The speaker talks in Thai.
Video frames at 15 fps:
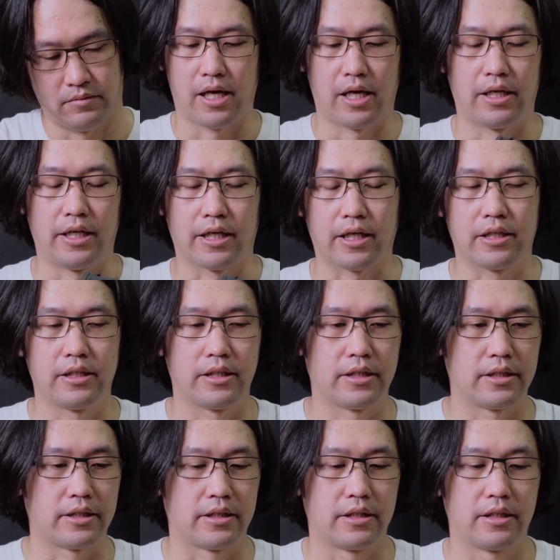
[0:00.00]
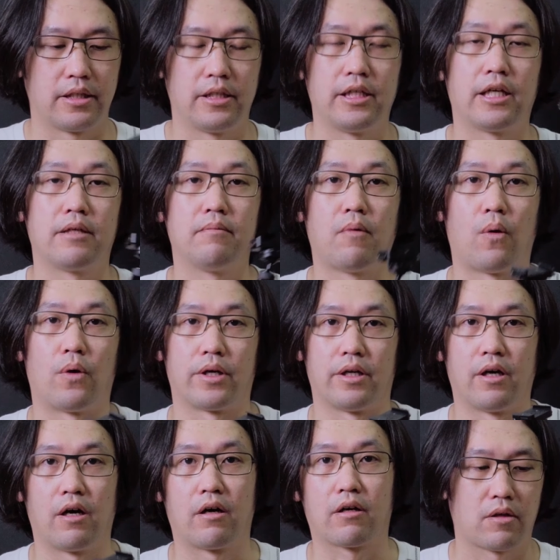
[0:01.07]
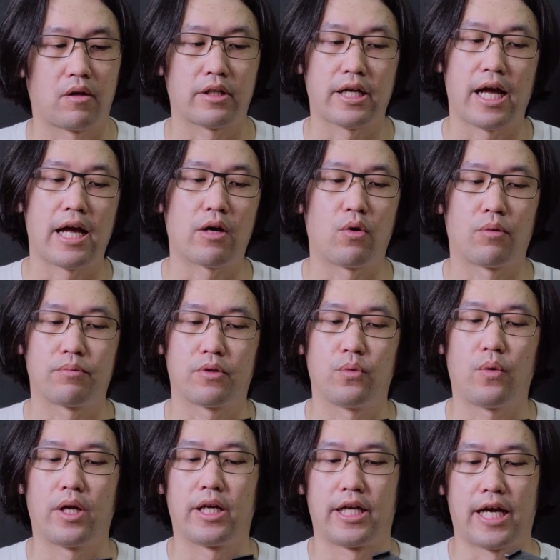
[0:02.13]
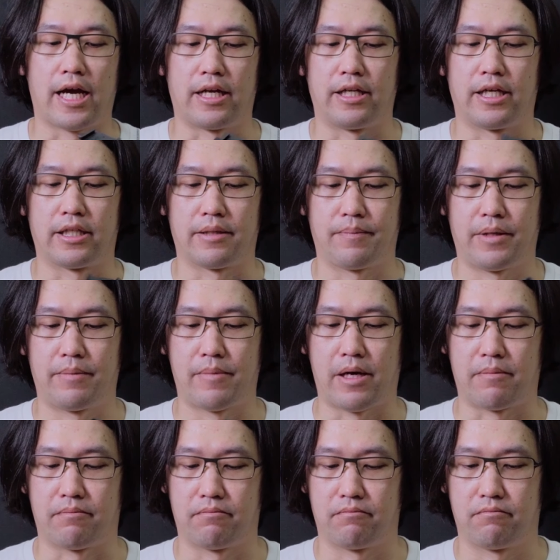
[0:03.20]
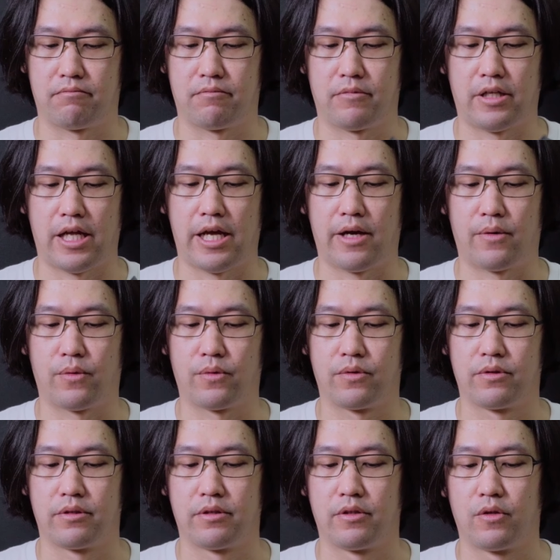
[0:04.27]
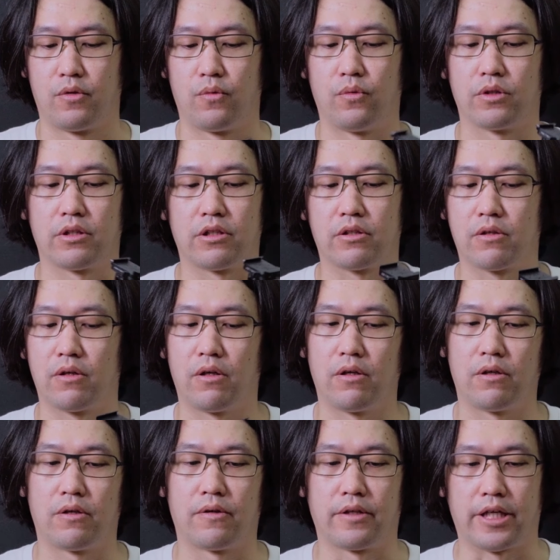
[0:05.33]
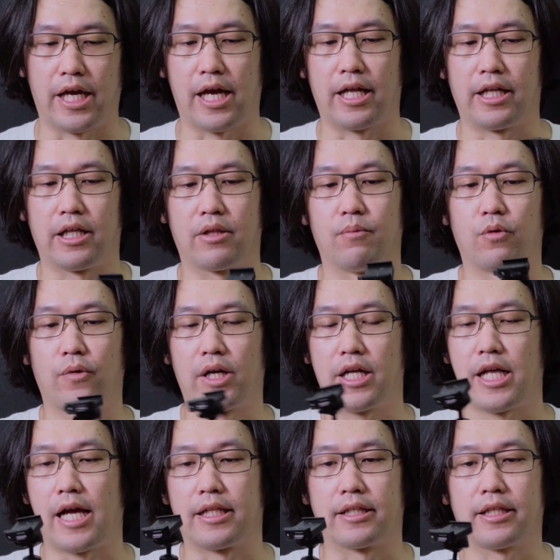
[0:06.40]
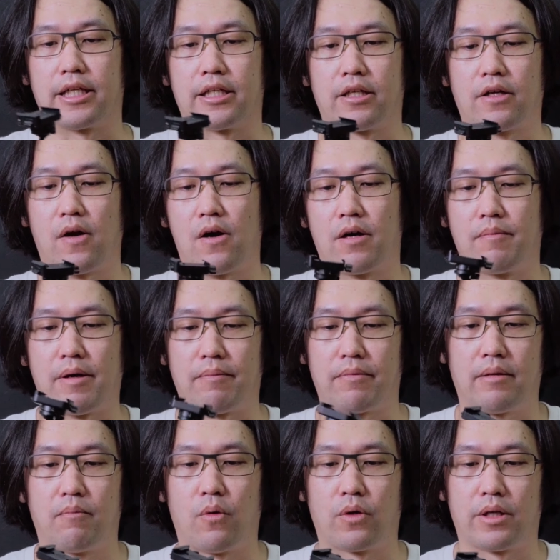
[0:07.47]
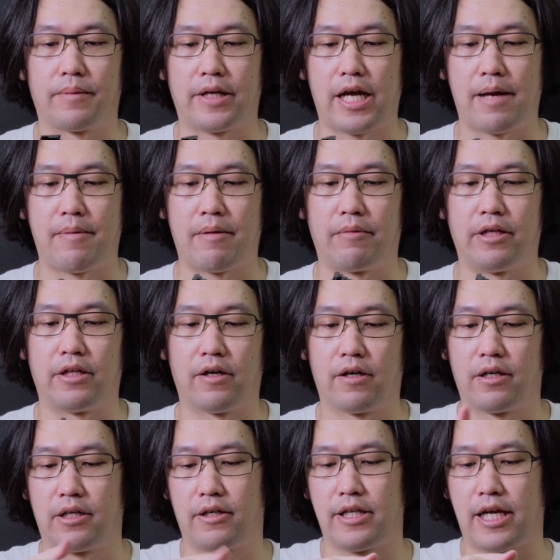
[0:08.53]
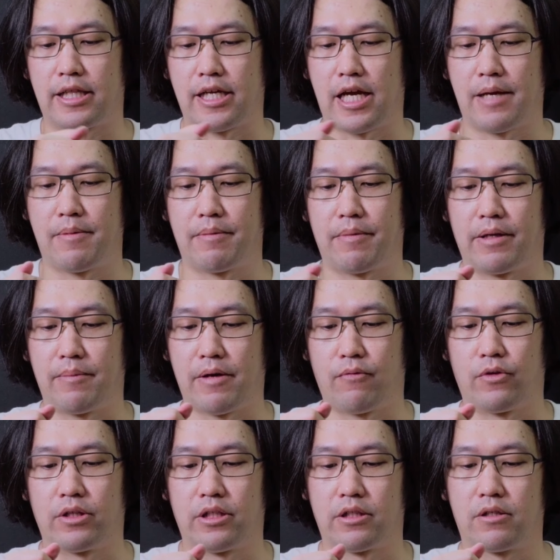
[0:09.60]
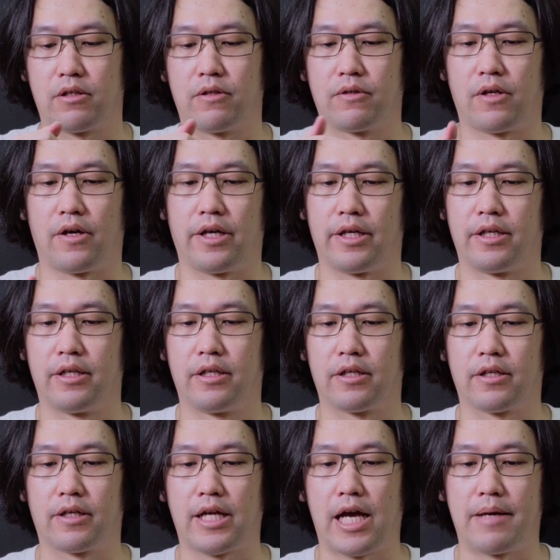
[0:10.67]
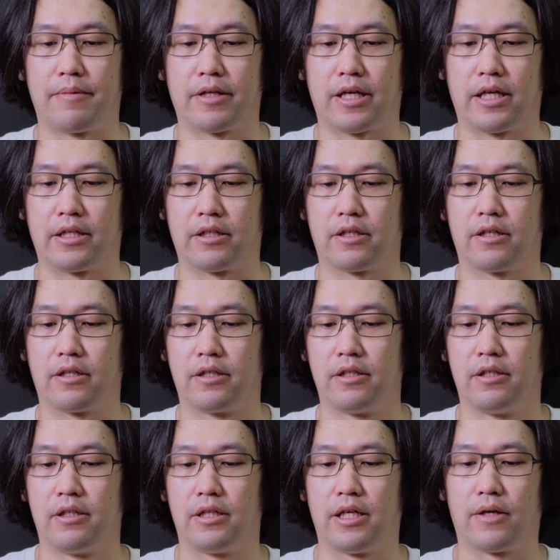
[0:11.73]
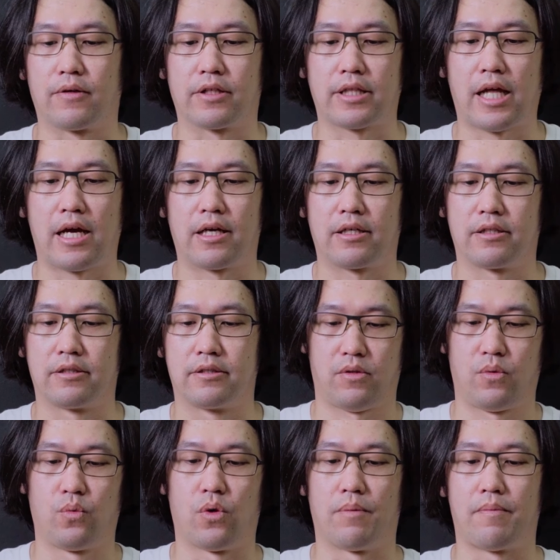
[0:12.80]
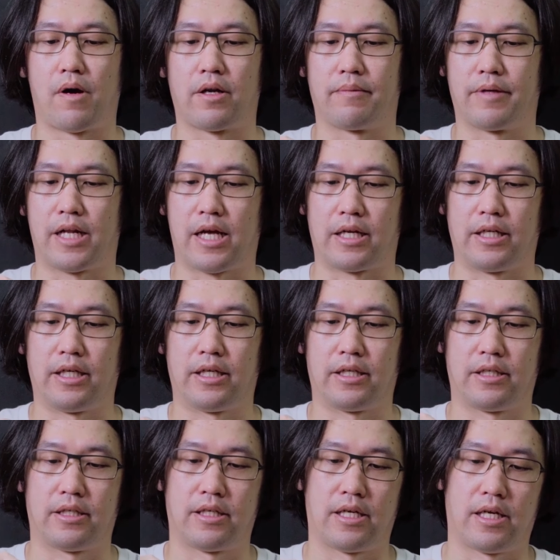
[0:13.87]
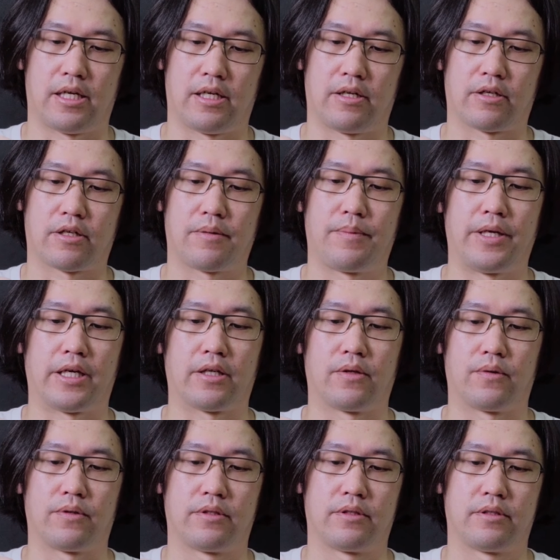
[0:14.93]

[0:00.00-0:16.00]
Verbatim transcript: อันนี้ก็คือเรื่องโหมดเนาะค่อนข้างครบถ้วนเลยอ่ะเนี่ยจะเป็นแบบแนว vertical อย่างเงี้ยอันนี้สมมุติว่าถ้าอยากจะติดกล้องแบบโหมดธรรมดาแบบนี้เนาะแล้วอยากจะให้มันเป็นแบบ vertical หน่อยก็ได้เหมือนกันก็เราก็ตั้งหัวบอลมาทางนี้อ่าแล้วก็พลิกลง